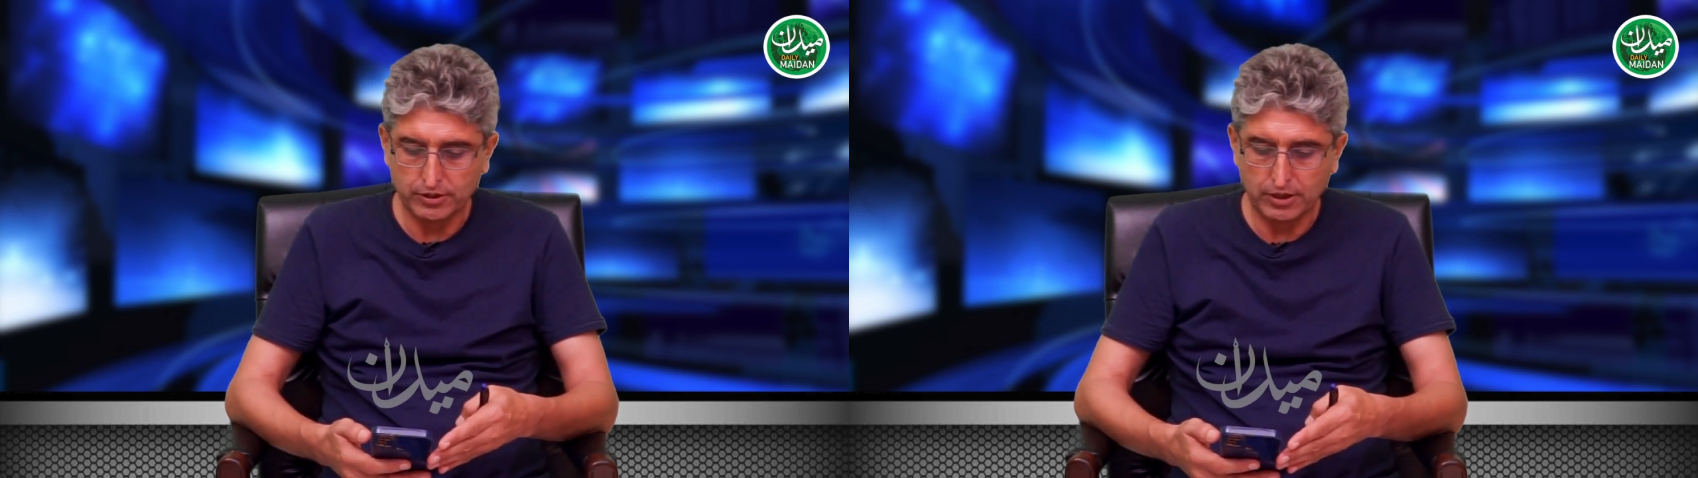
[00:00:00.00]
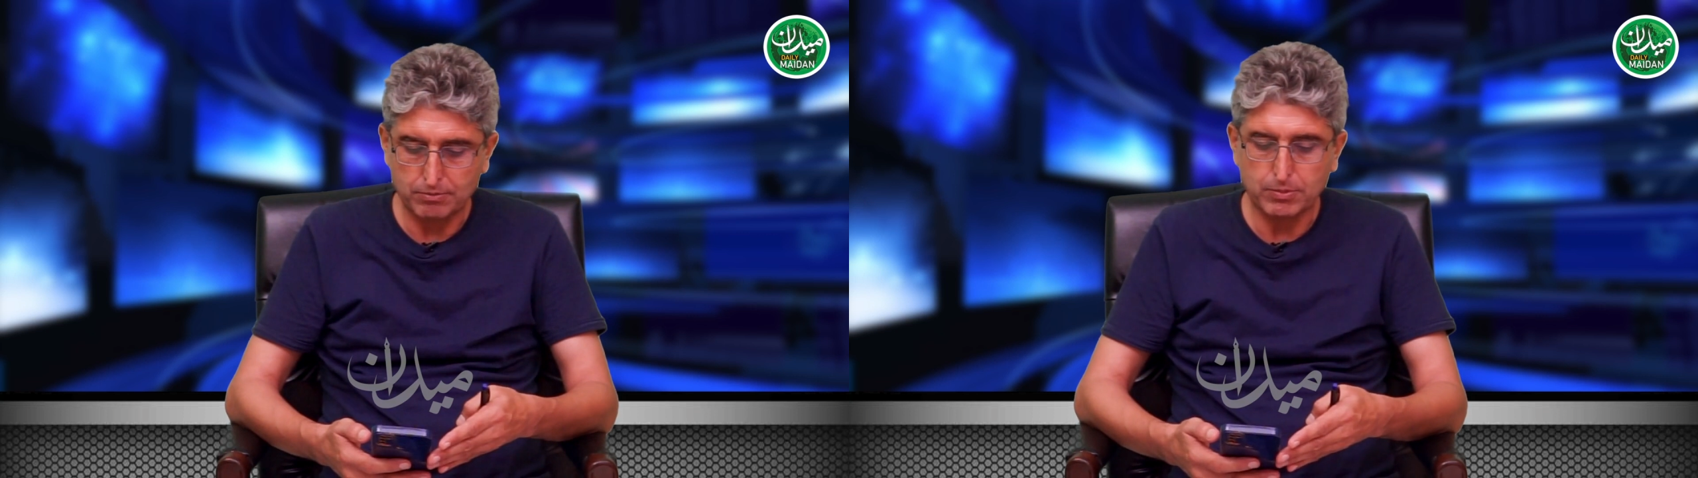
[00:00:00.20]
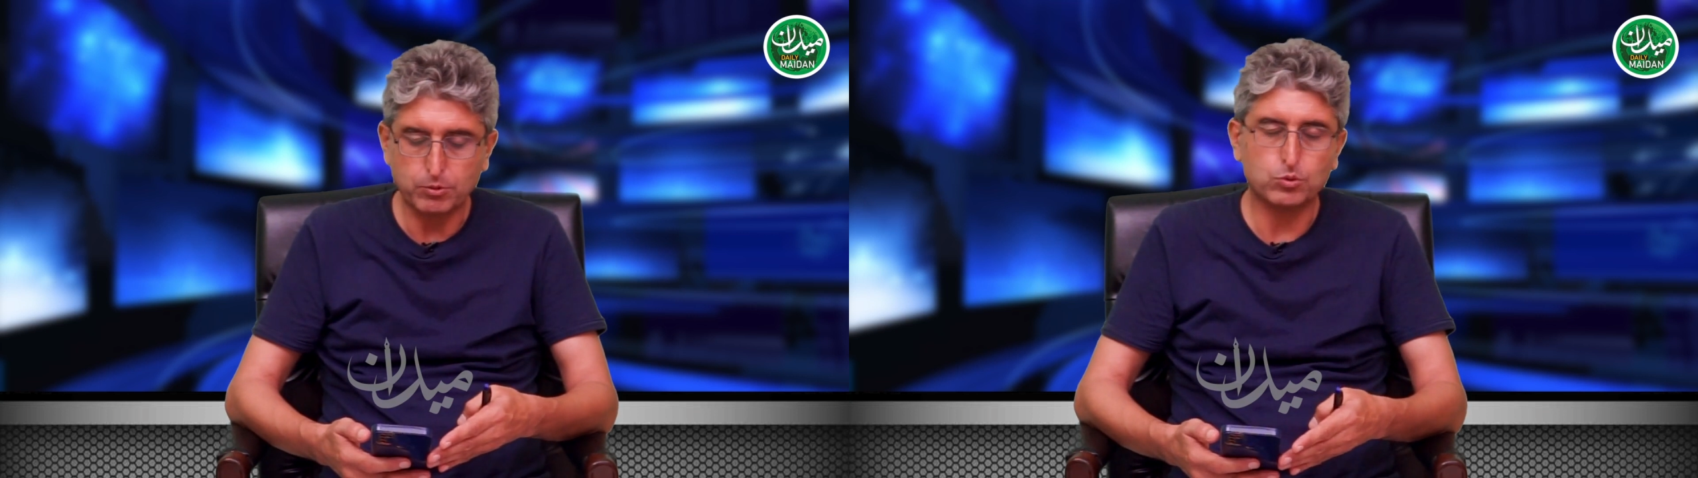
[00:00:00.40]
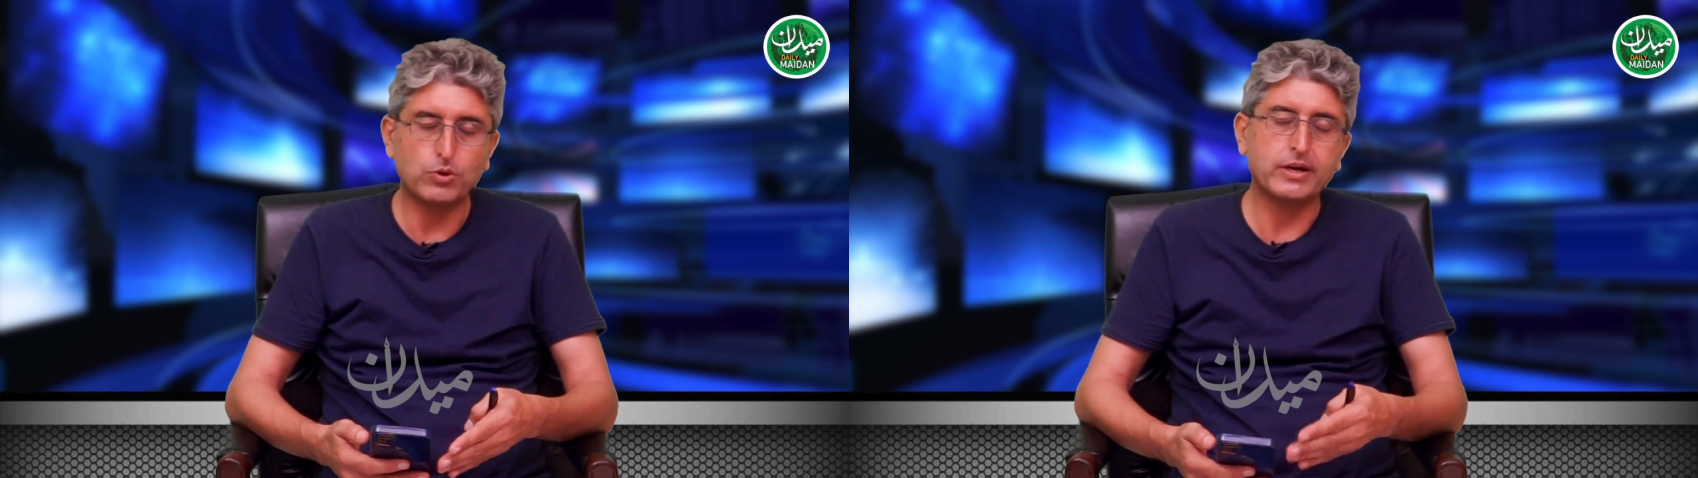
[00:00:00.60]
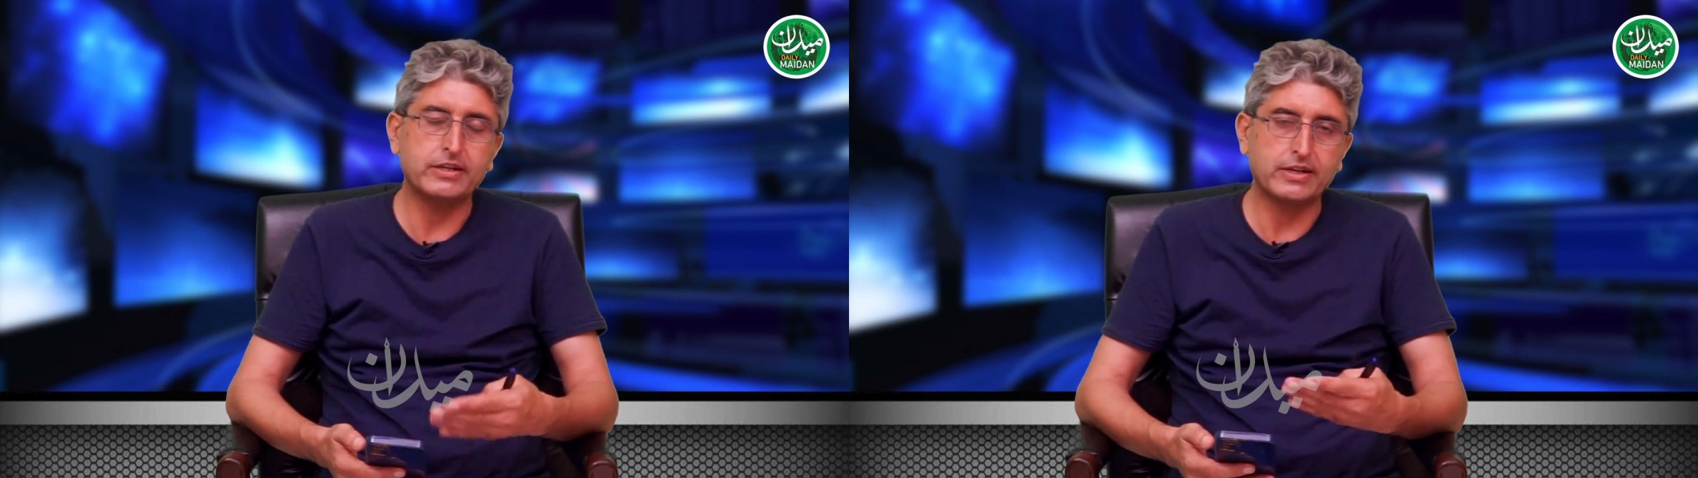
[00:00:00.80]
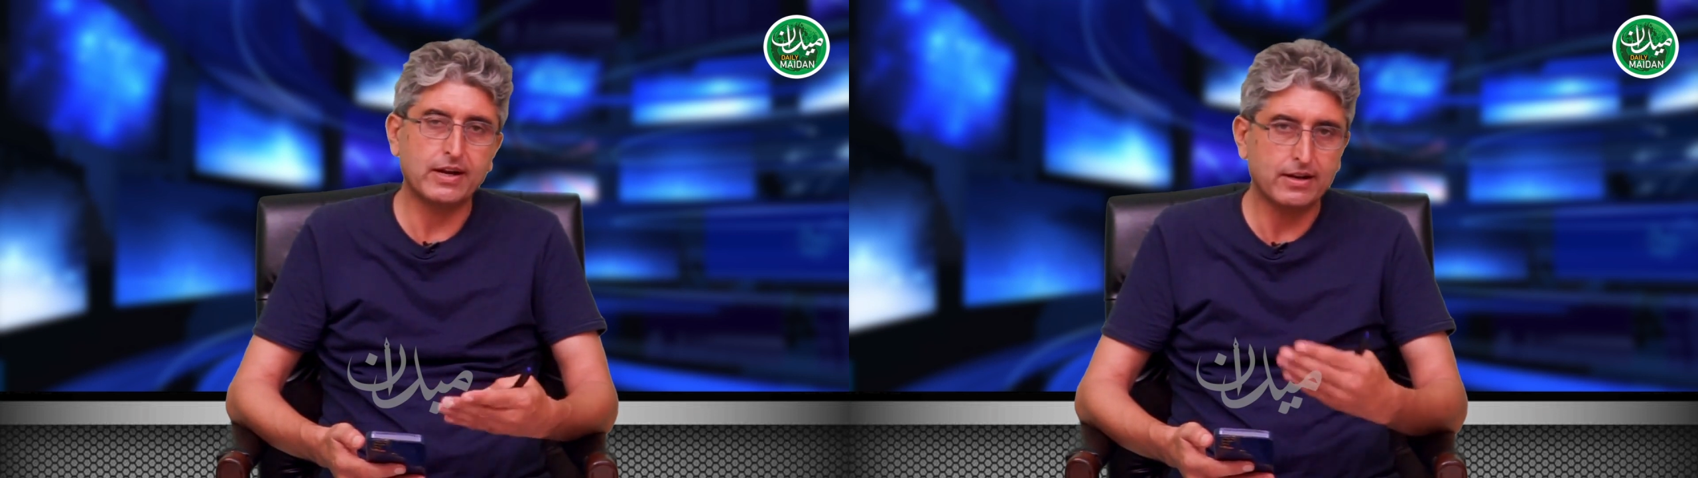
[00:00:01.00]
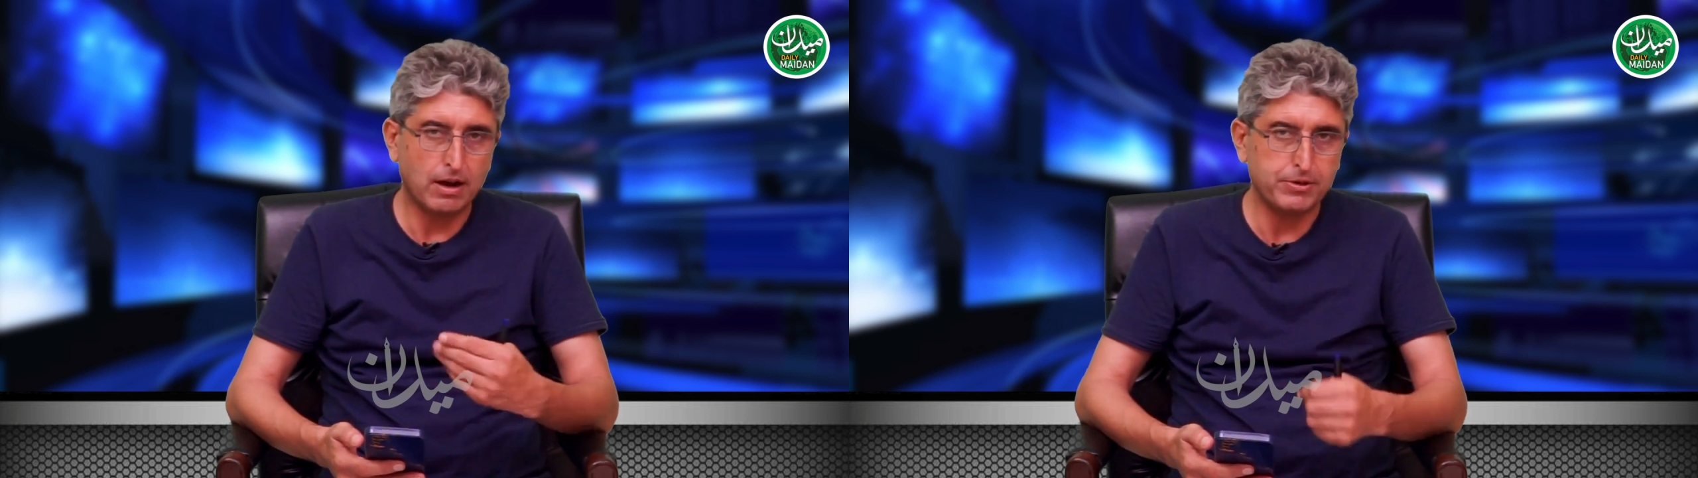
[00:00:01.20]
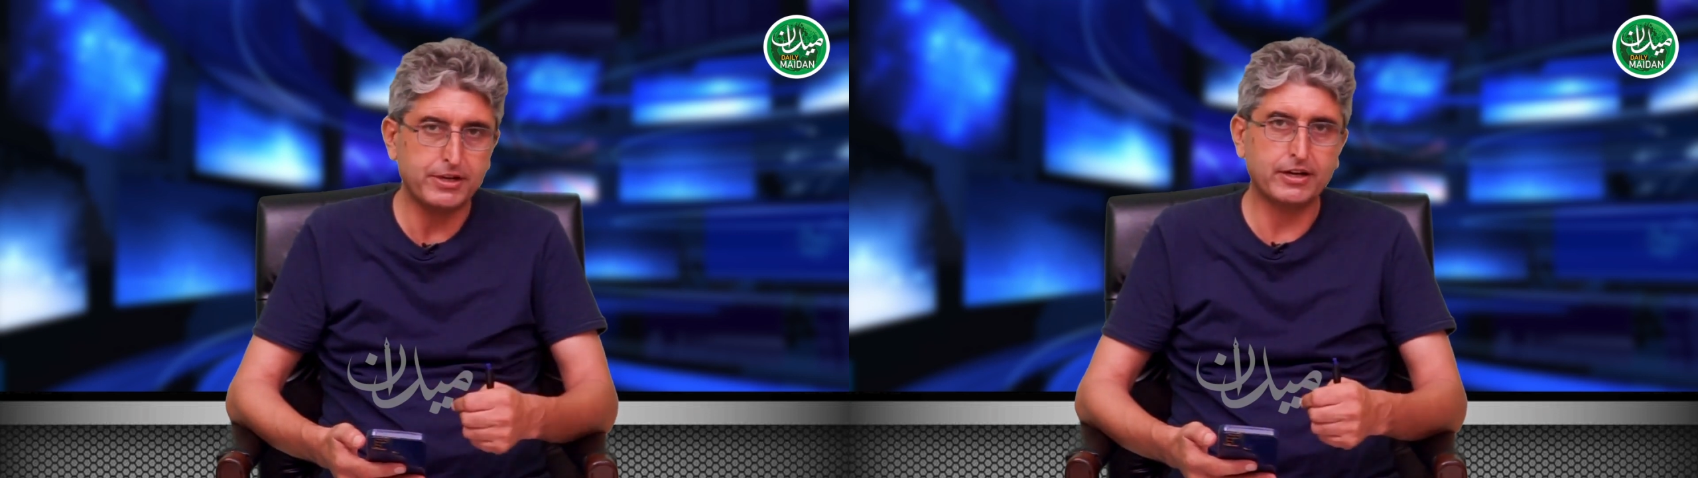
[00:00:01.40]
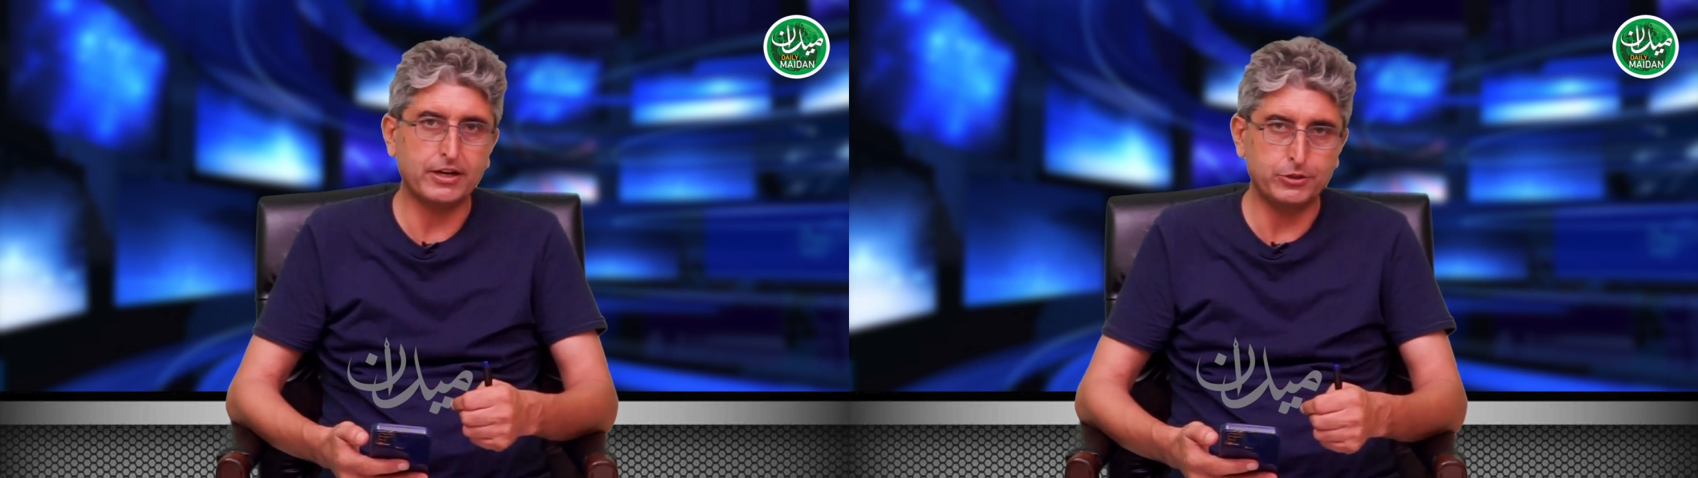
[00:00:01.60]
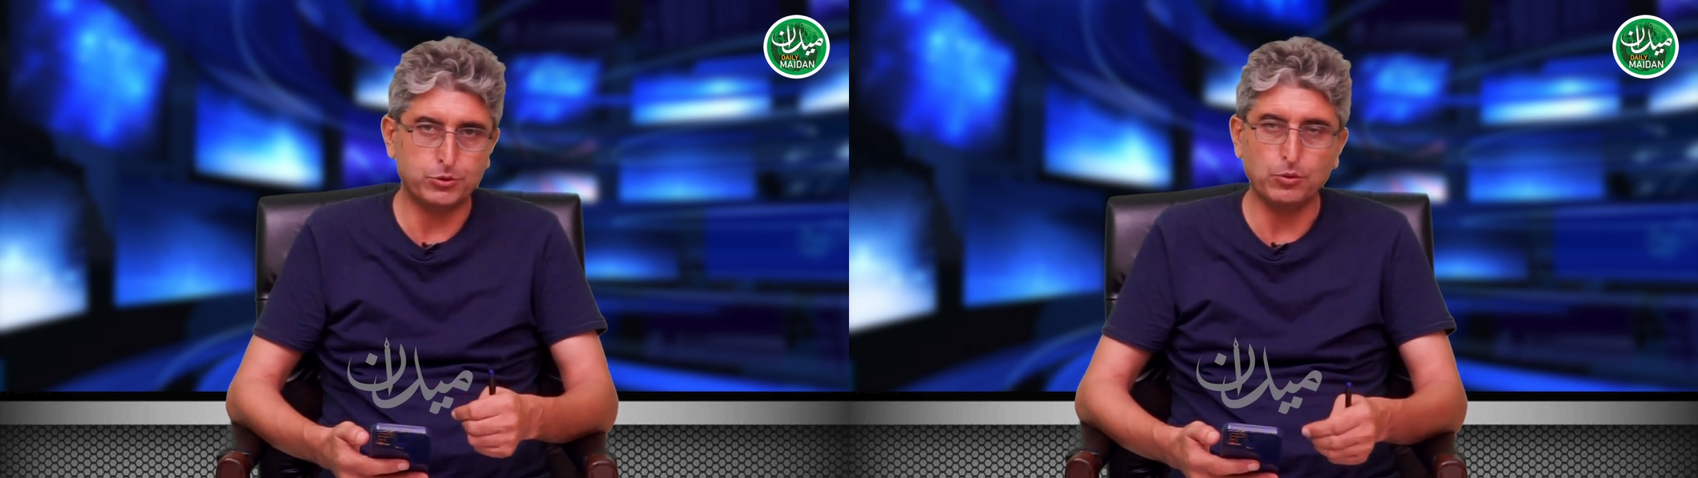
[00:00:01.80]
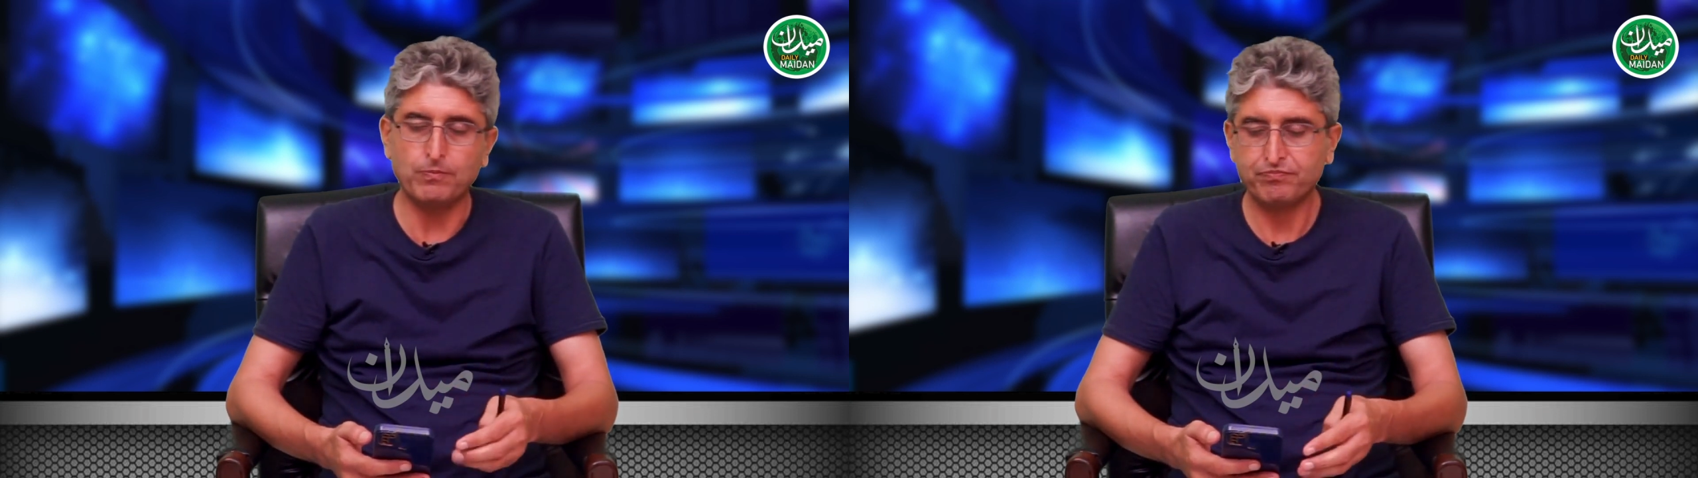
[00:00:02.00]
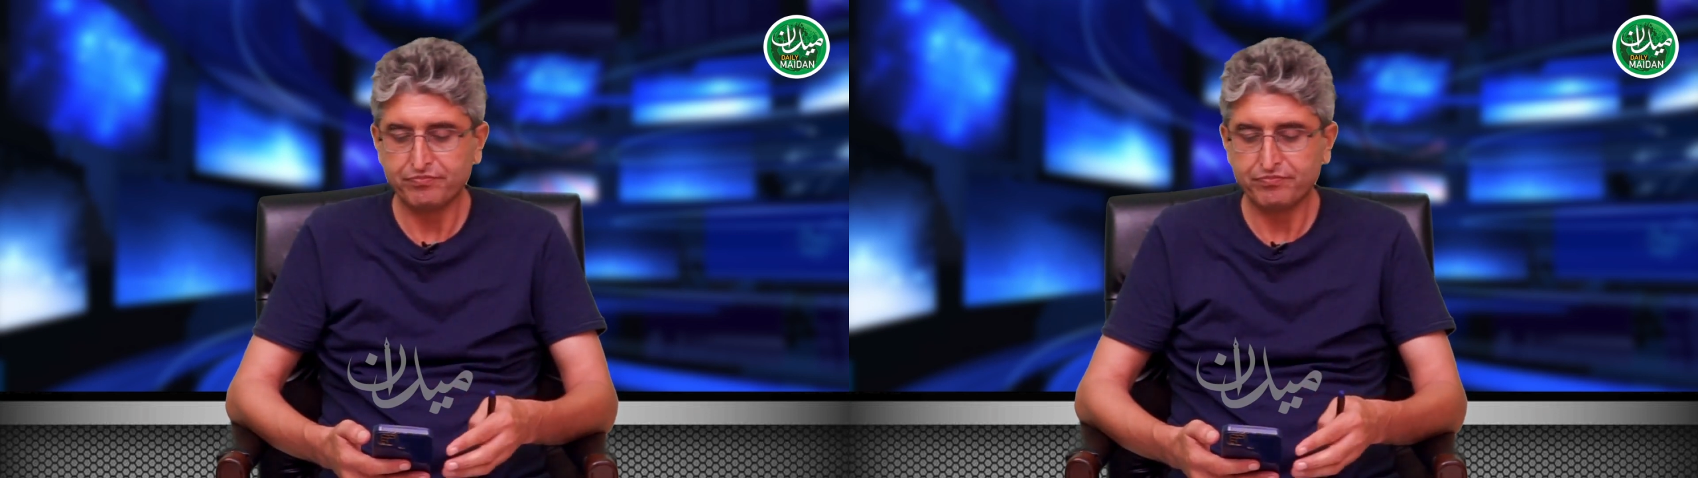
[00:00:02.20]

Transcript: खैबर पुख्तवा के निगरान काबीना का इशू